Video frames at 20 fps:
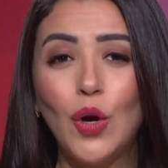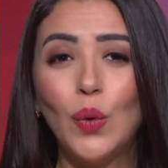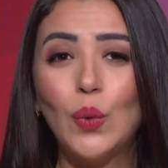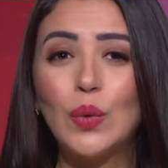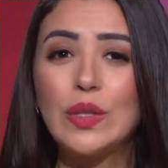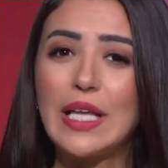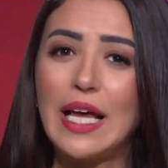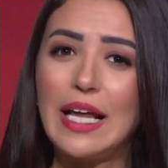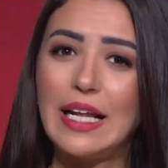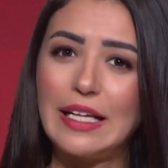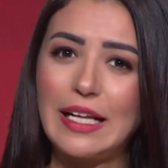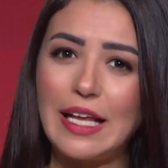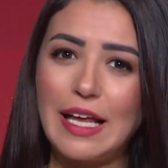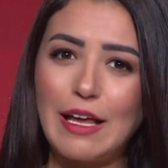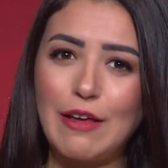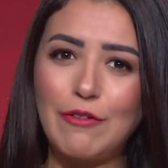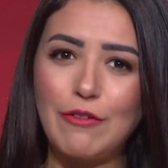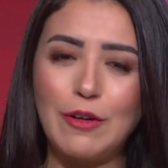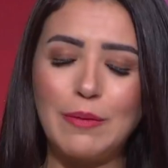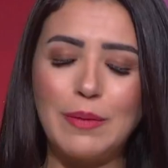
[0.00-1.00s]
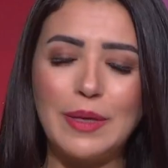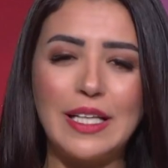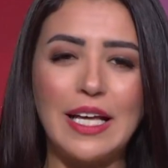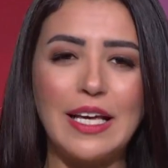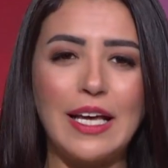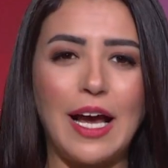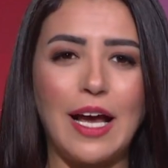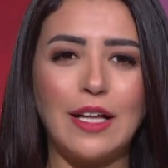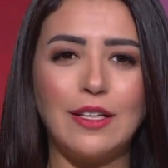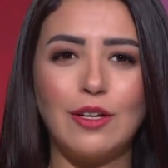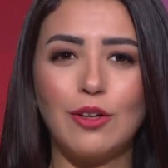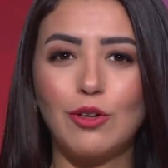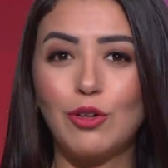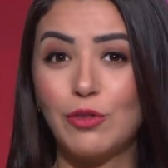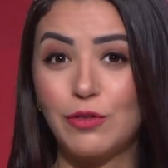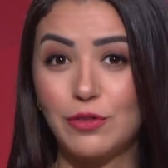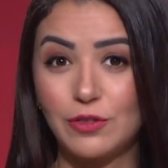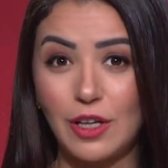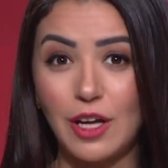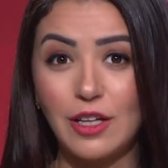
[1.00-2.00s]
وسألناها في البداية عن
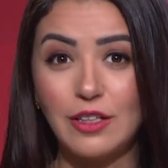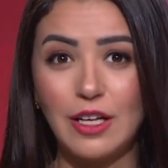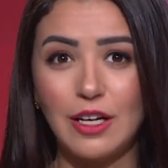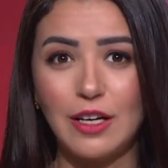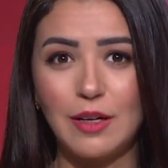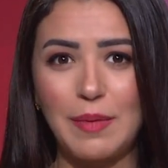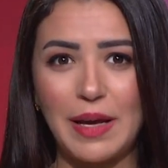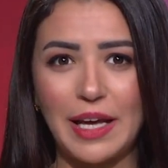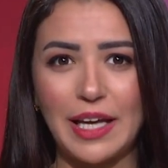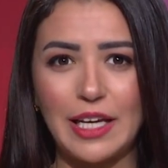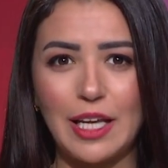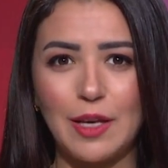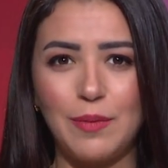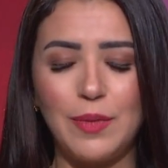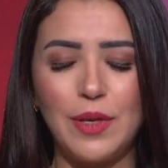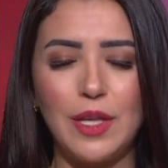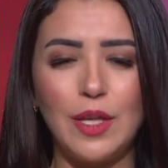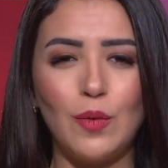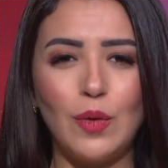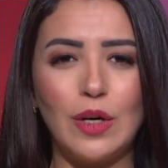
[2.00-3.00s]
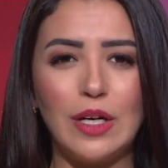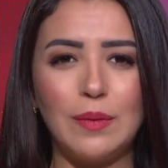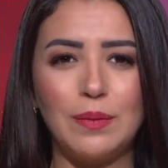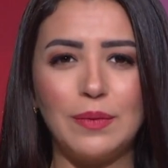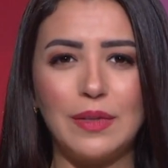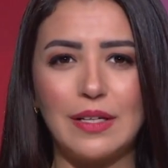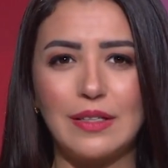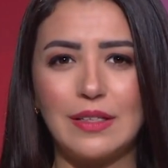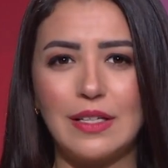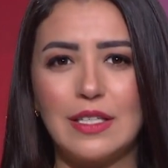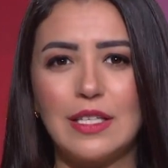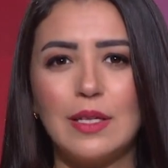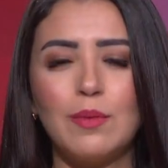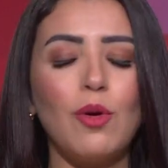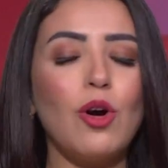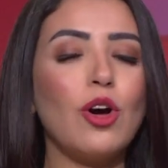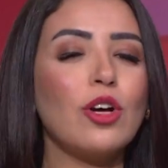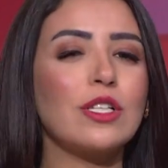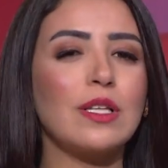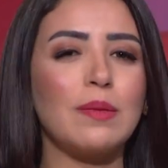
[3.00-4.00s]
القفطان المغربي واللي بترتديه
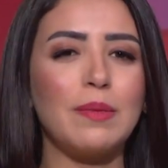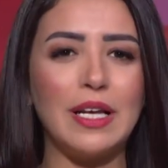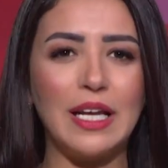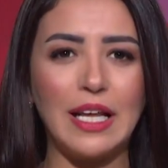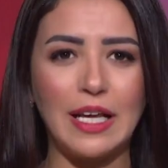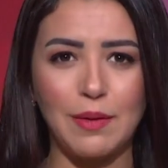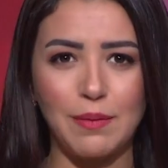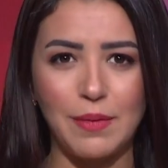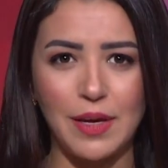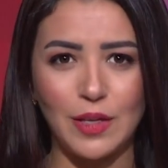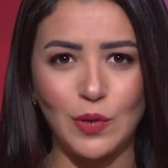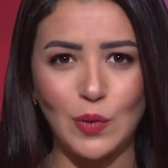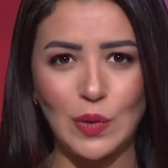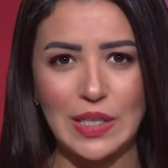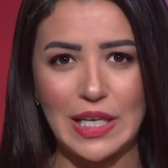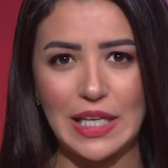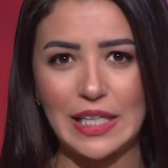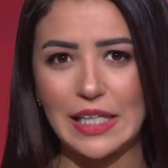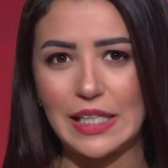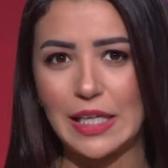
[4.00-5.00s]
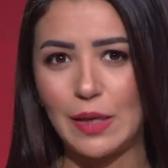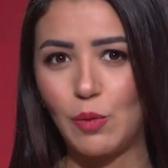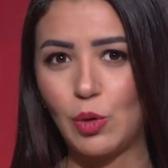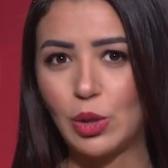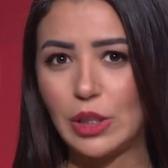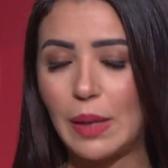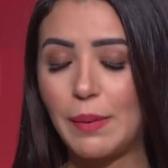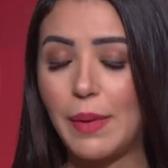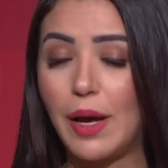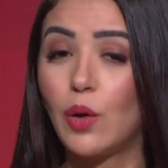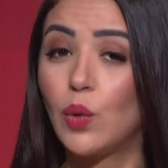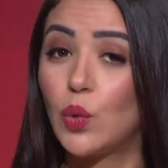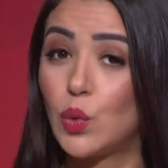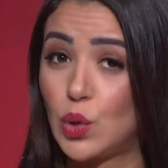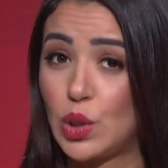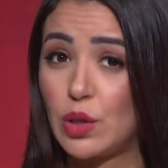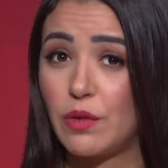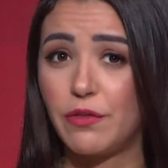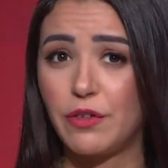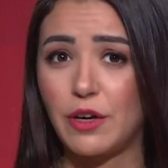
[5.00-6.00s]
معظم النجمات وسيدات المجتمع
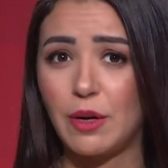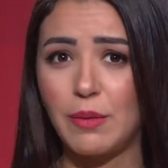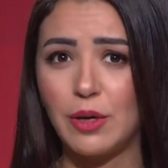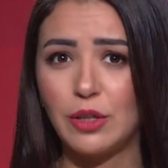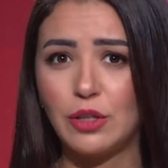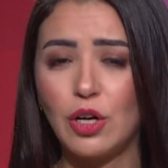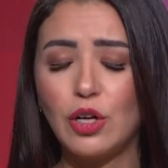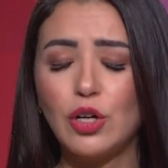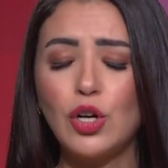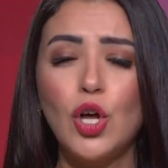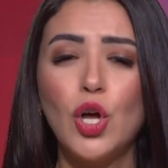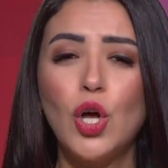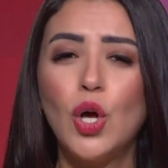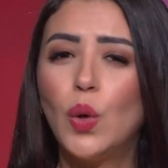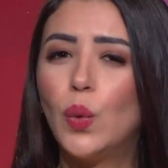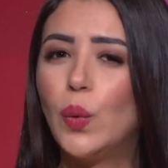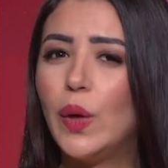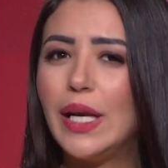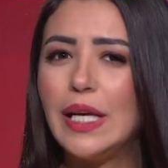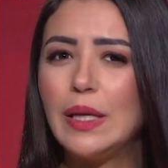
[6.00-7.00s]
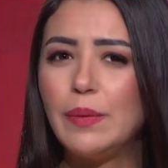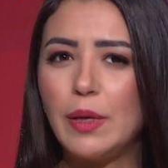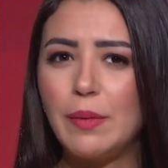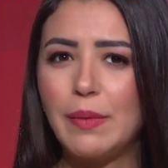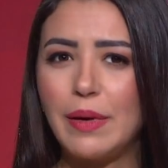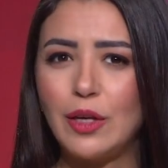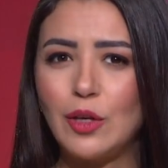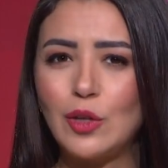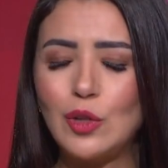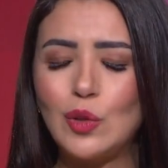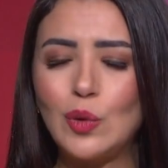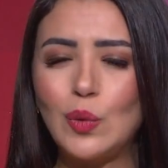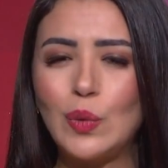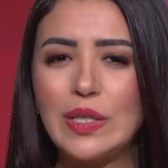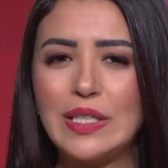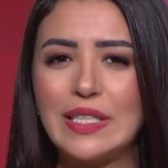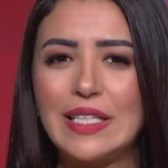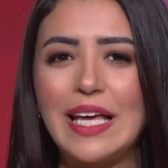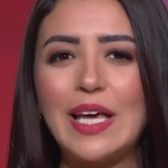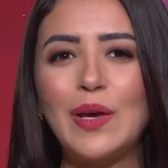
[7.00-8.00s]
خصوصا في رمضان وإيه اللي بيميزه
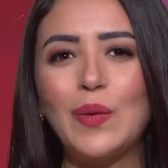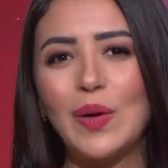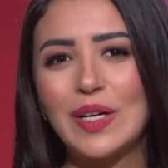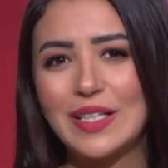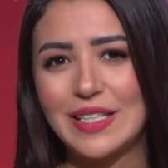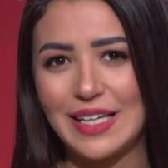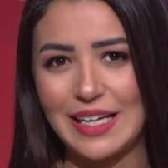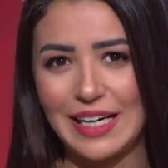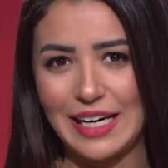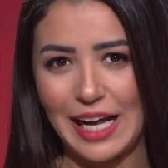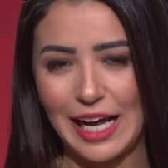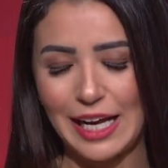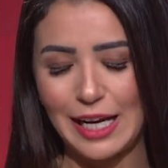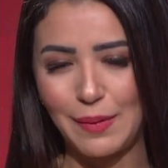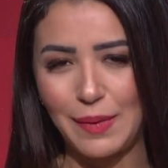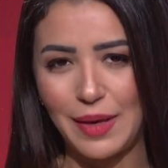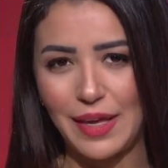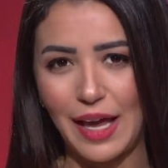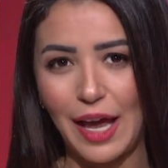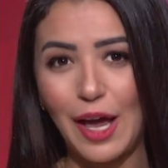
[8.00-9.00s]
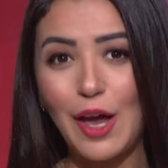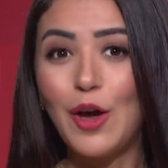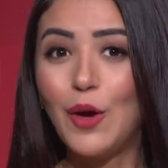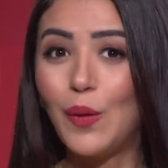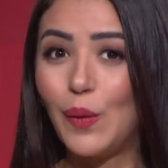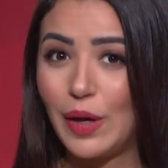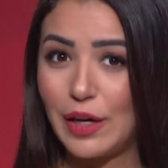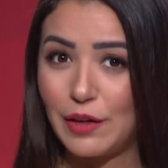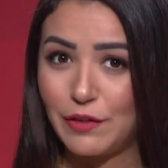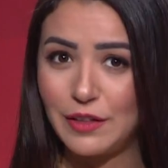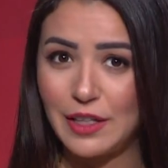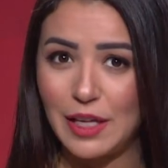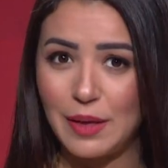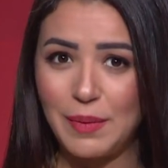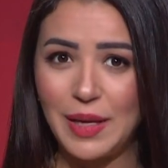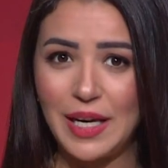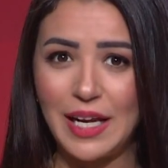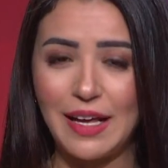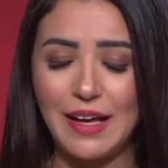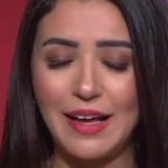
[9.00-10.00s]
وإزاي وصل للعالمية وعرفنا
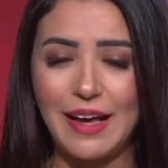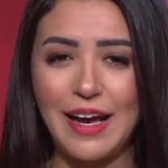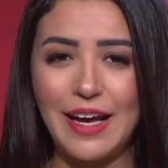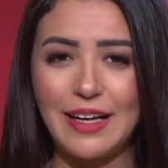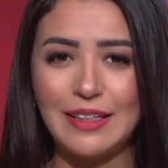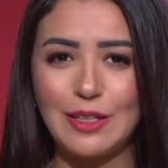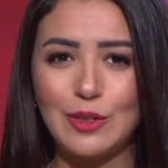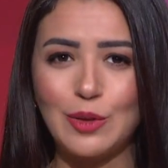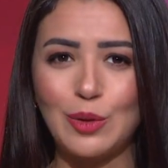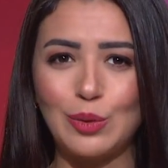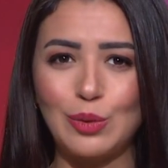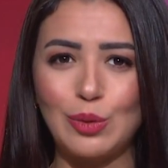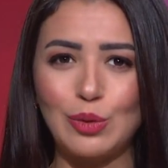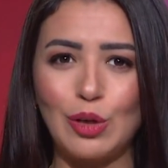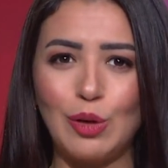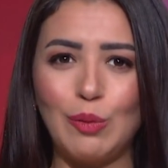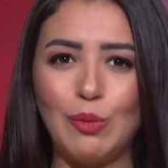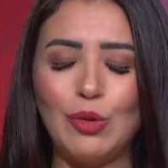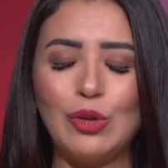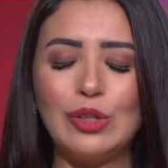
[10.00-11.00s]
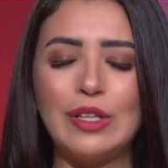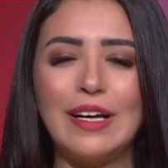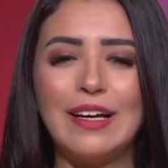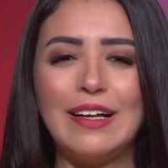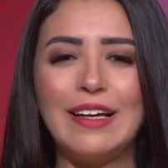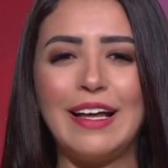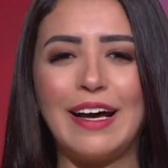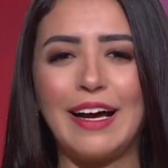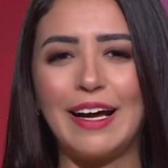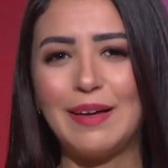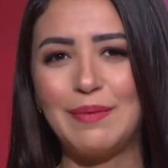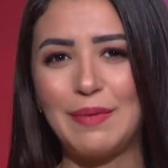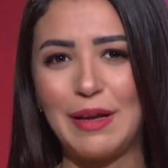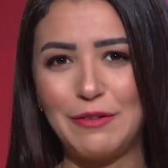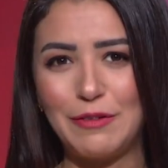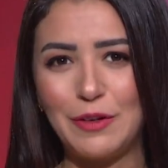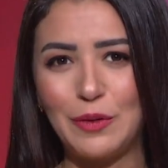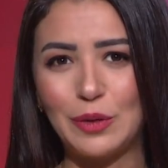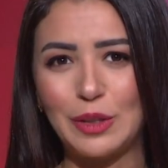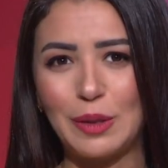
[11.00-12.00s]
منها أحدث خطوط الموضة لعام
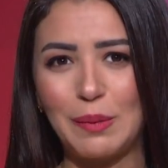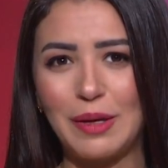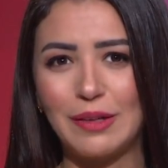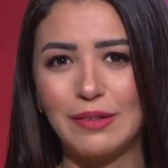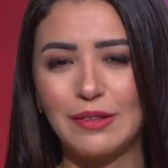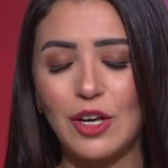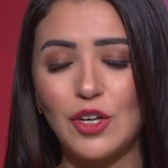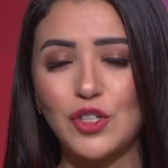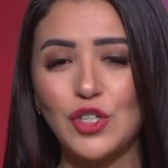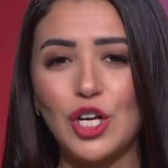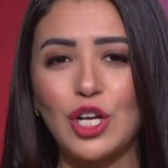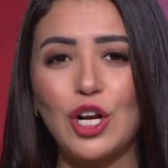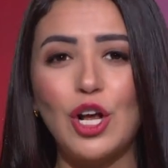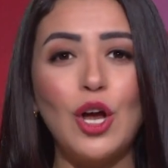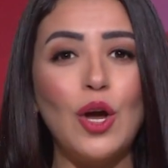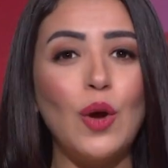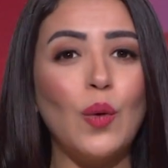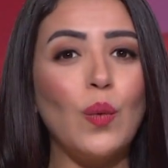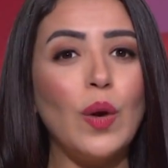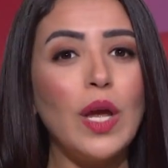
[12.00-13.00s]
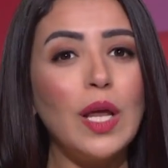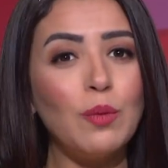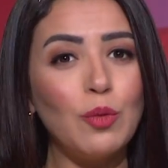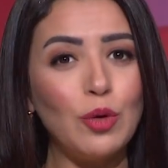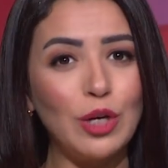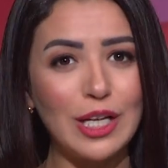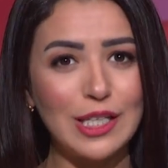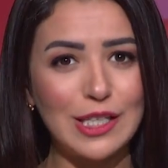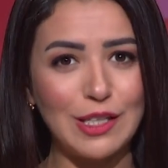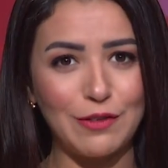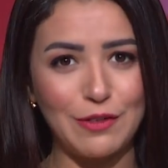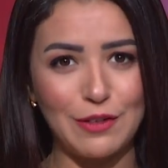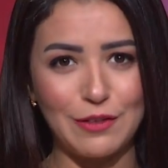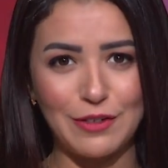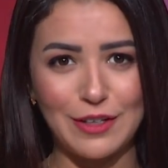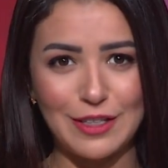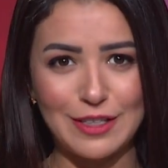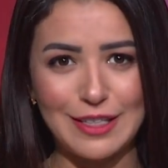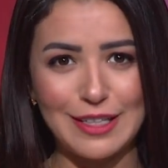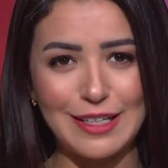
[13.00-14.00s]
2018 وإيه المناسب في
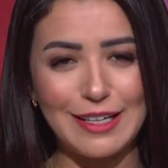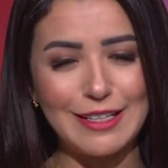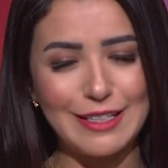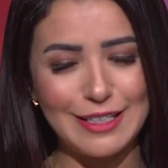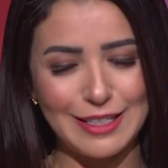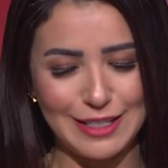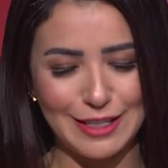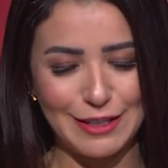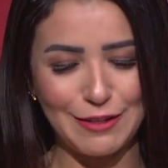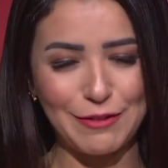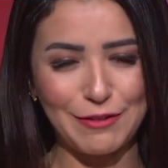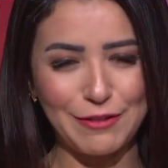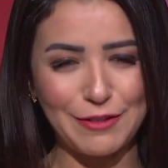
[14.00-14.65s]
فصل الصيف